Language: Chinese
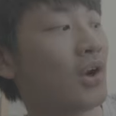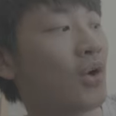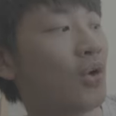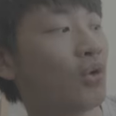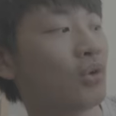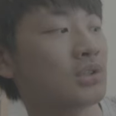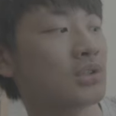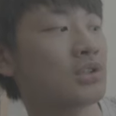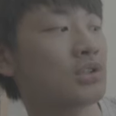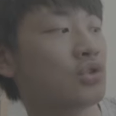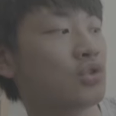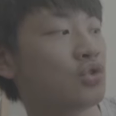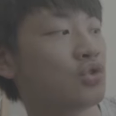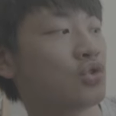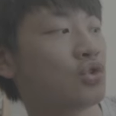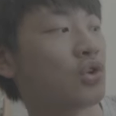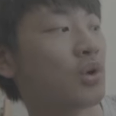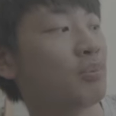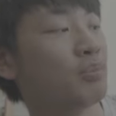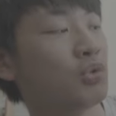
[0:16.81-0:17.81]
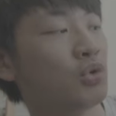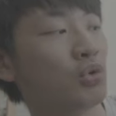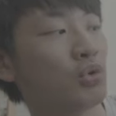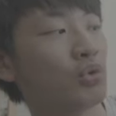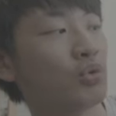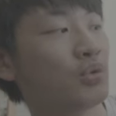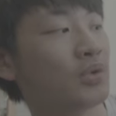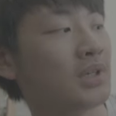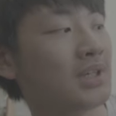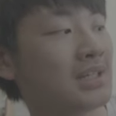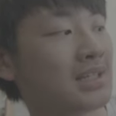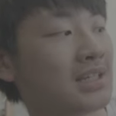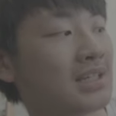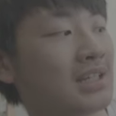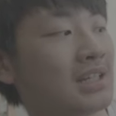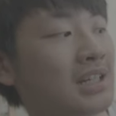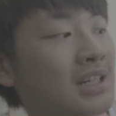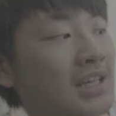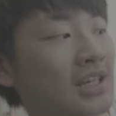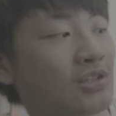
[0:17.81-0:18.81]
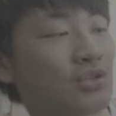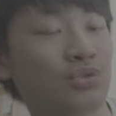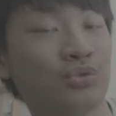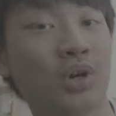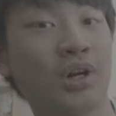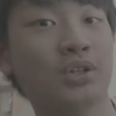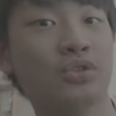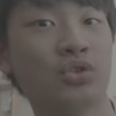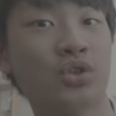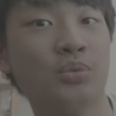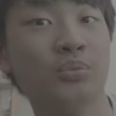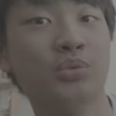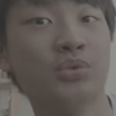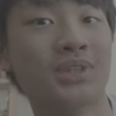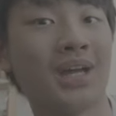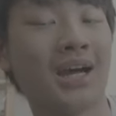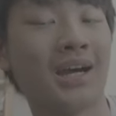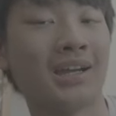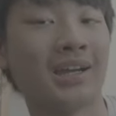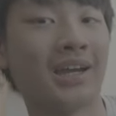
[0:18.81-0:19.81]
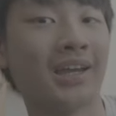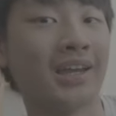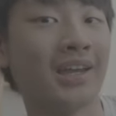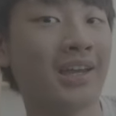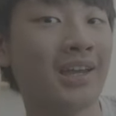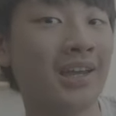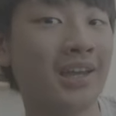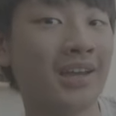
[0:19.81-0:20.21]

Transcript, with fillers: 或者是全部一次列出来全部打开。